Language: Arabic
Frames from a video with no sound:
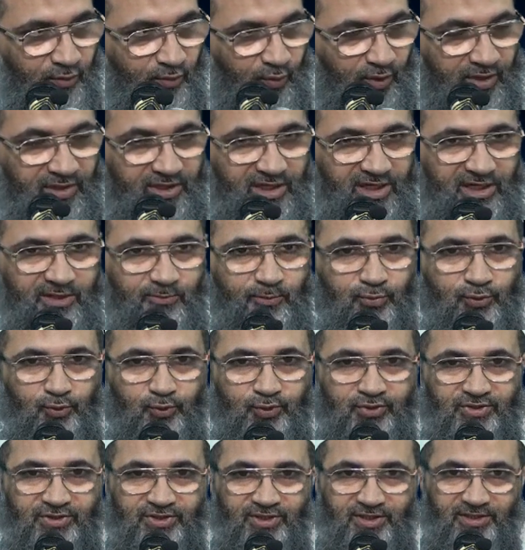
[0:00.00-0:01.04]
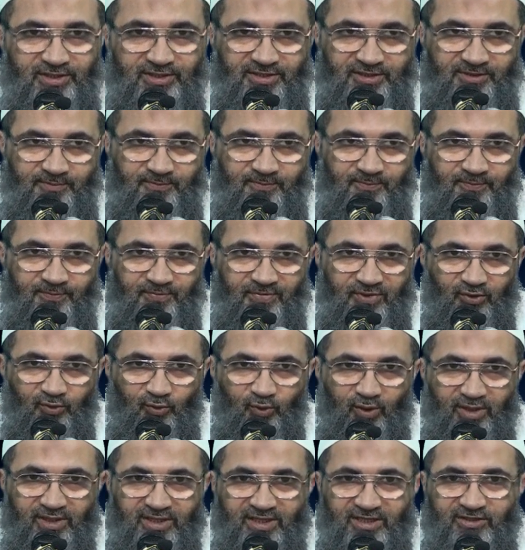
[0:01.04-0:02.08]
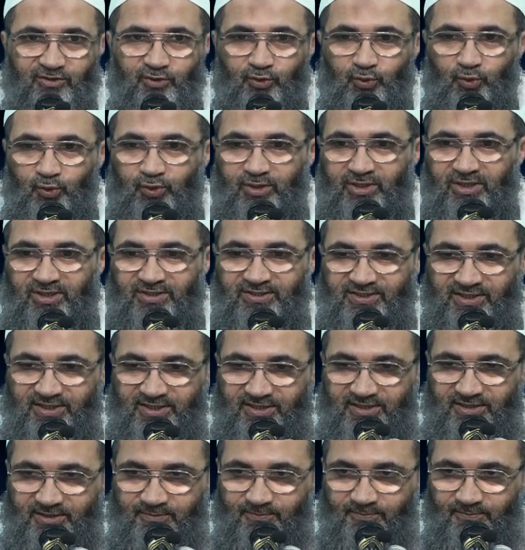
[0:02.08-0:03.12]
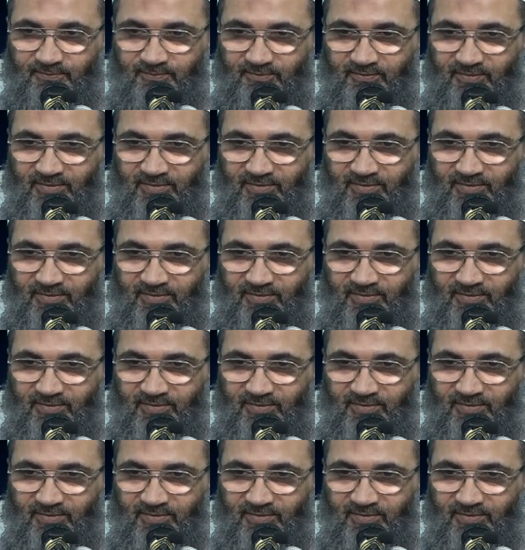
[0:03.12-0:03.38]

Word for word: ويعبد الصليب ويدعو إلى الصليب